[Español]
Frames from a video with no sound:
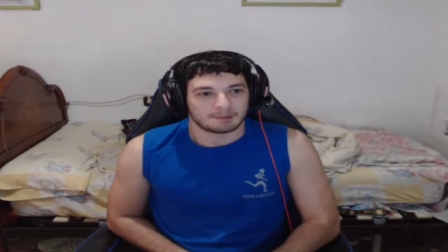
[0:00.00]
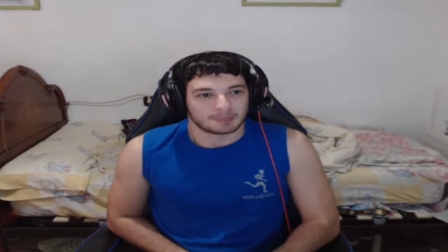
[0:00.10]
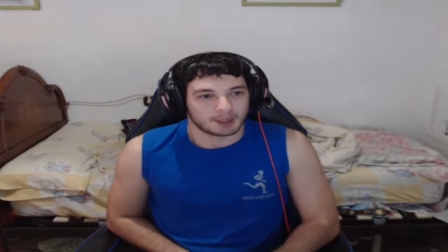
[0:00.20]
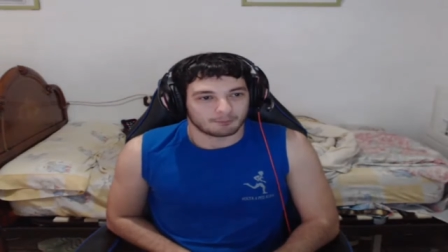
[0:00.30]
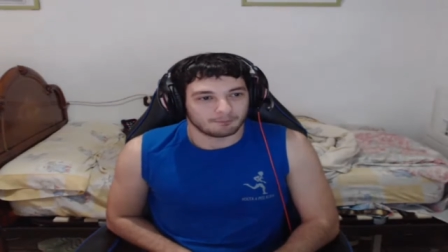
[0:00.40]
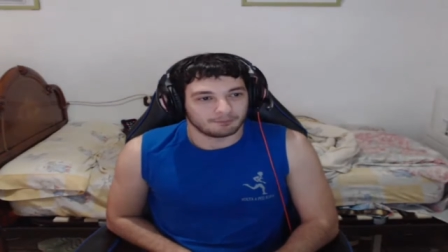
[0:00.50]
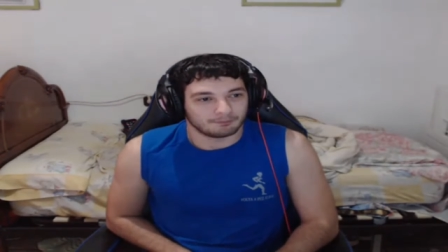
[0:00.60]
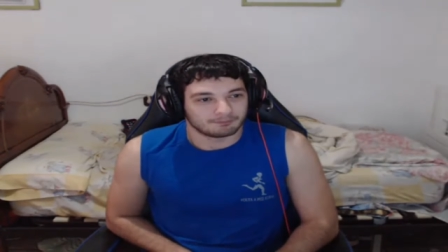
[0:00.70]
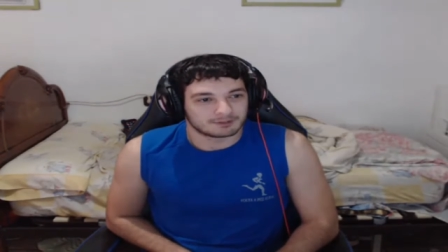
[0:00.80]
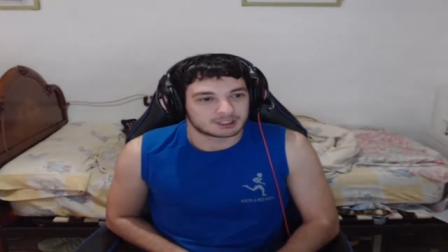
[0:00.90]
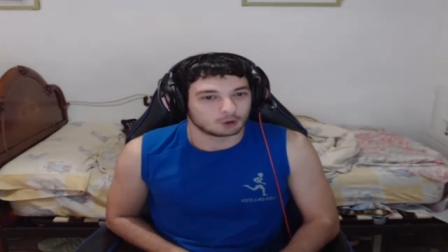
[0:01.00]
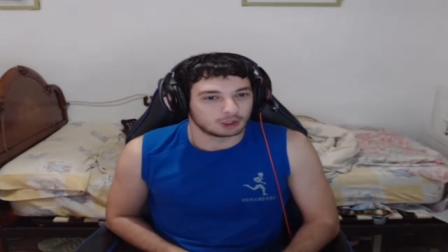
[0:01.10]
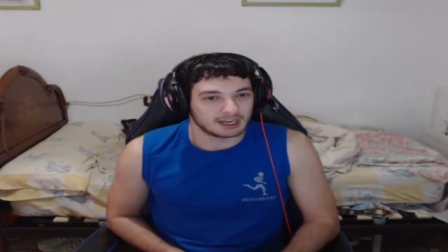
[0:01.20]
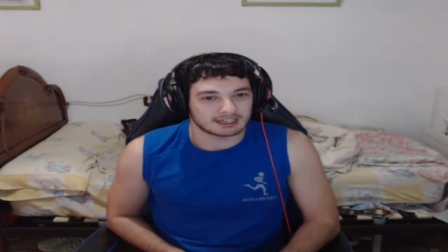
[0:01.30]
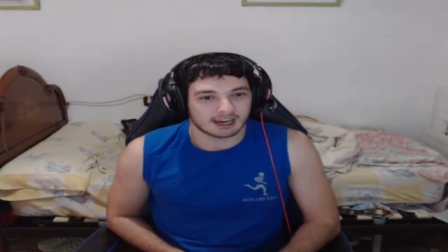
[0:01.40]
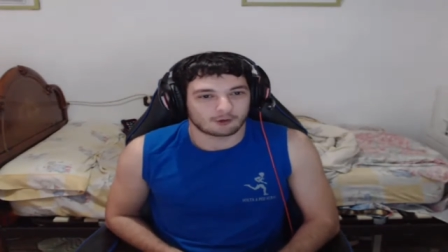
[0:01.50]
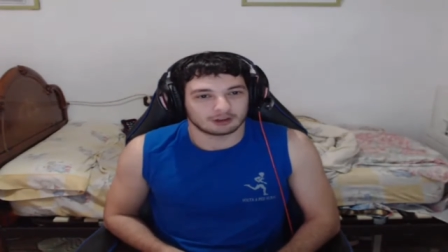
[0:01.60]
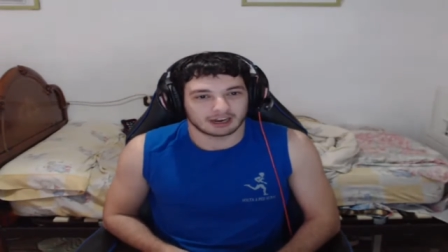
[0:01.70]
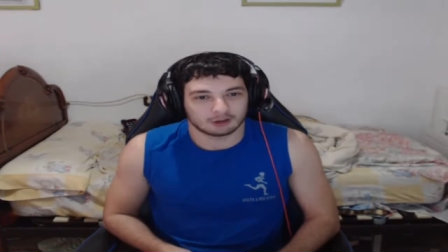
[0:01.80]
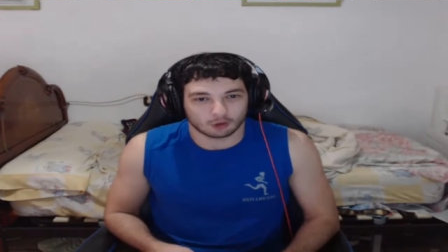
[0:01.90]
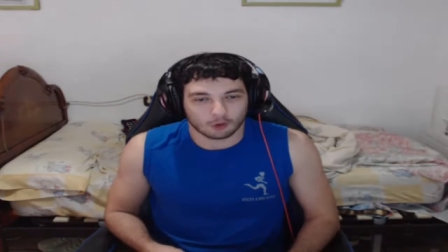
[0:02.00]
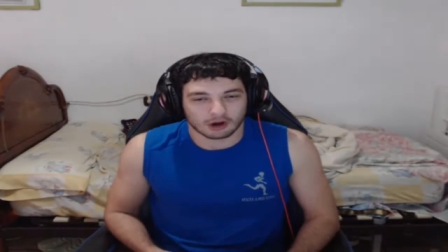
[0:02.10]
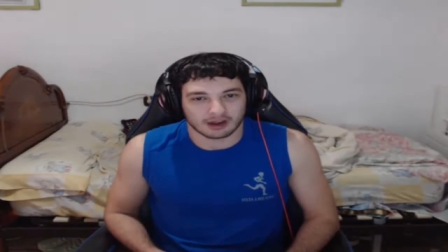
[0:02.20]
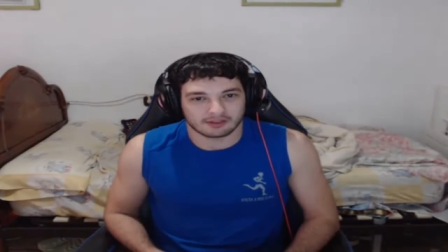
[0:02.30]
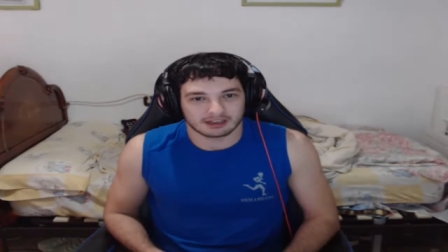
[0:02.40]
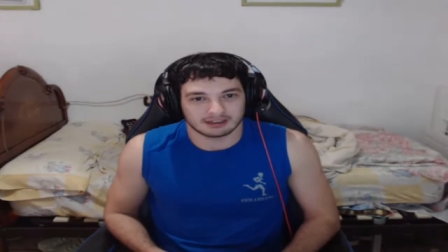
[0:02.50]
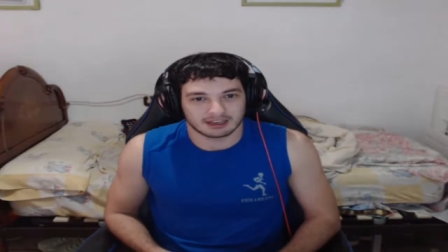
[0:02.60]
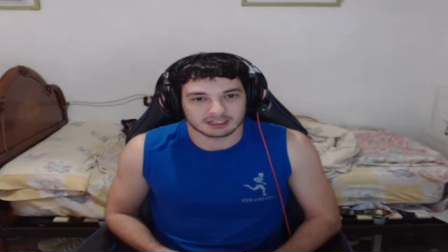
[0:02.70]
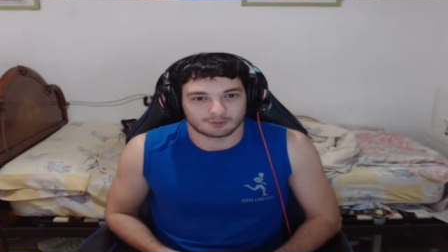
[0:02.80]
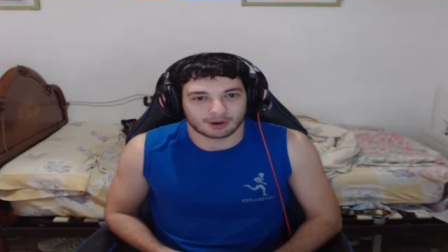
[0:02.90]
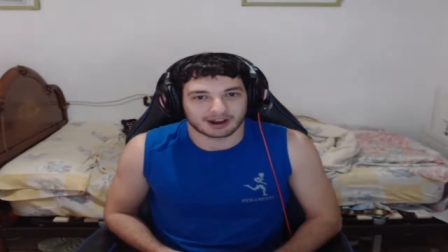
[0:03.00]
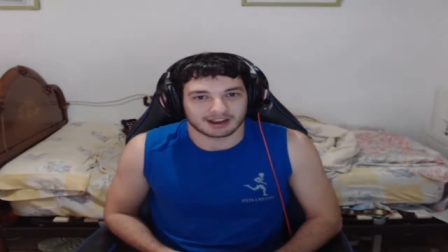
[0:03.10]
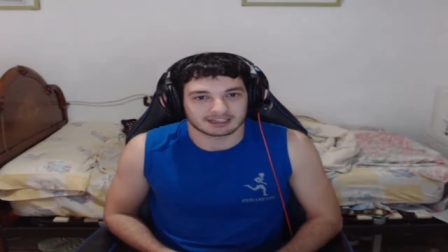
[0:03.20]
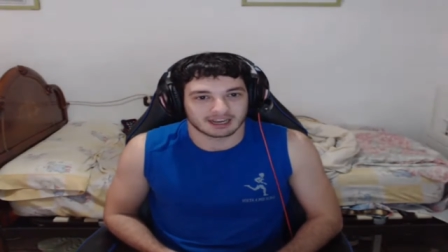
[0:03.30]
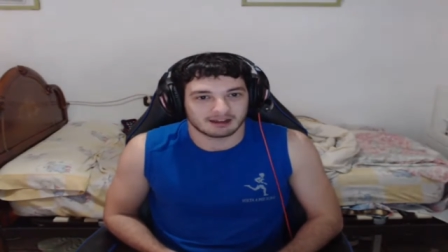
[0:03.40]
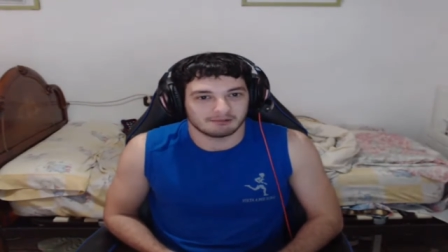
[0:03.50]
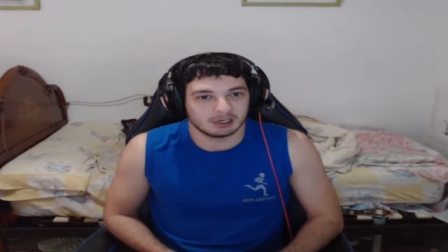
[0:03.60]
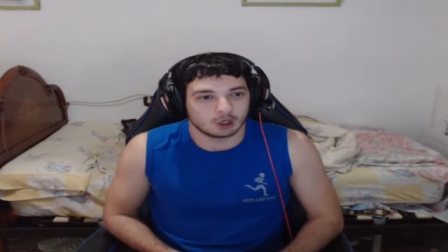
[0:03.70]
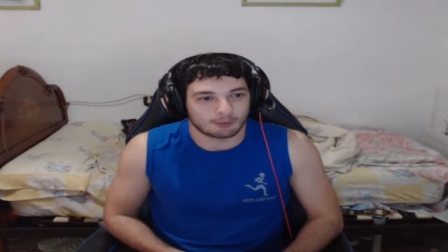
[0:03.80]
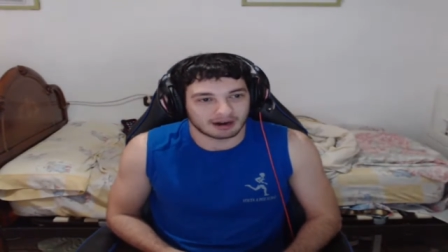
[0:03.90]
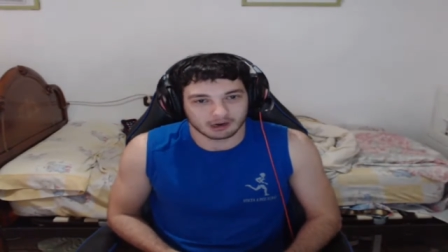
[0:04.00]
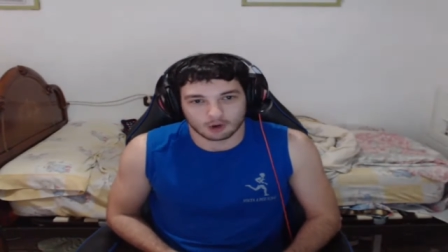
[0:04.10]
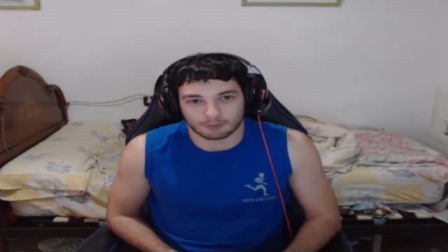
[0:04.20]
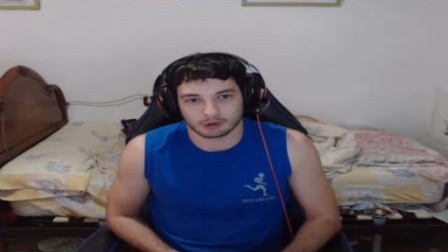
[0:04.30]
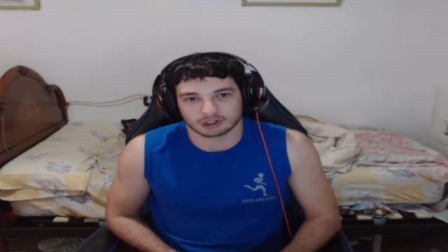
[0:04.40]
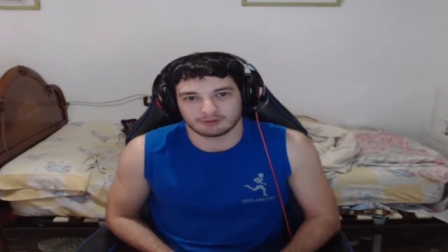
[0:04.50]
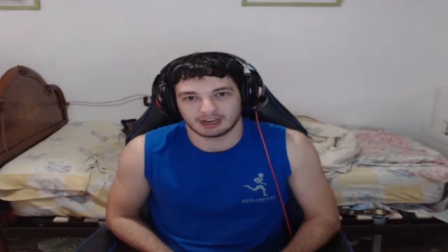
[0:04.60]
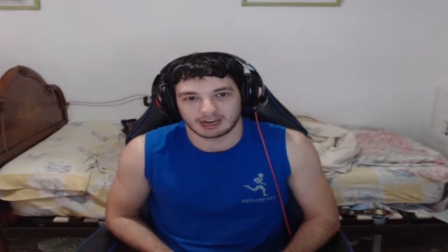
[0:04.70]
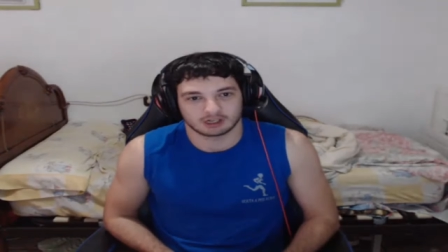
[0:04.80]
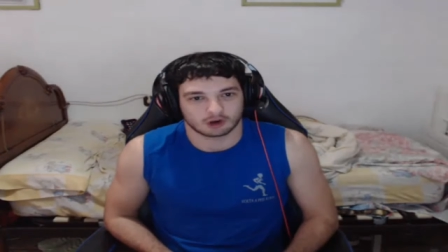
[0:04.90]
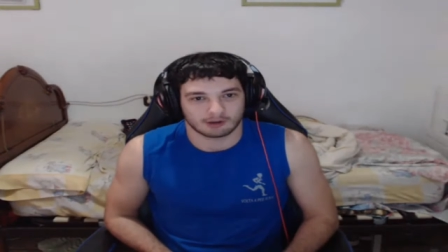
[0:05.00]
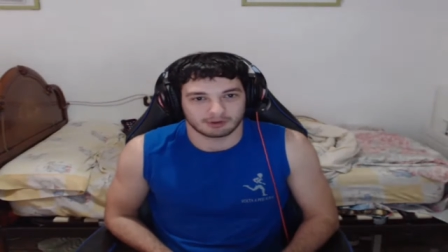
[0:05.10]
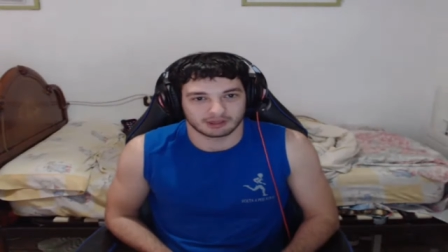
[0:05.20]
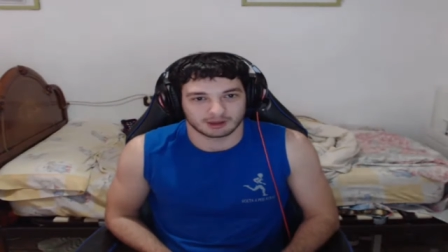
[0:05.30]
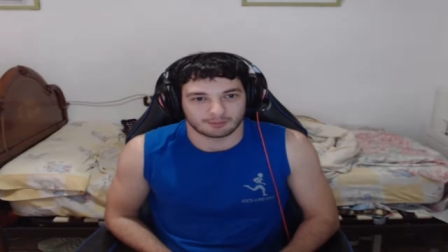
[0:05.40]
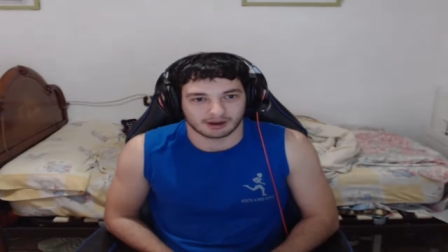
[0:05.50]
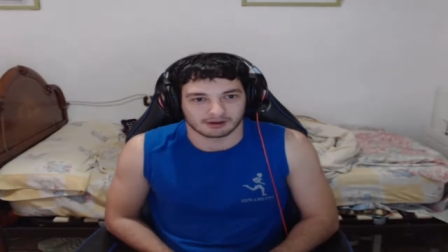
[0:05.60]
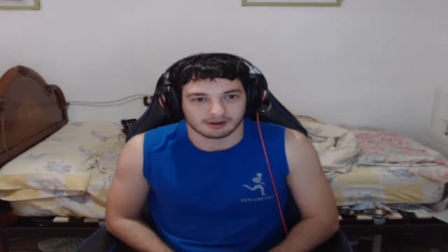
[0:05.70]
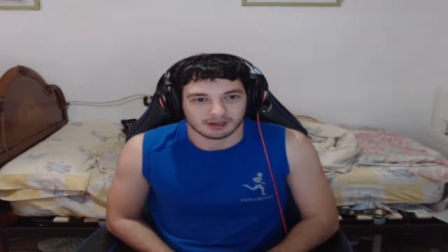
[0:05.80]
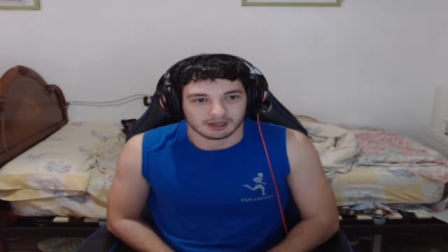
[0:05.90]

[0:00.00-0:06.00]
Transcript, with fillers: No, tú tienes que contar todo lo que necesites para que sea lo más rico posible la historia principal.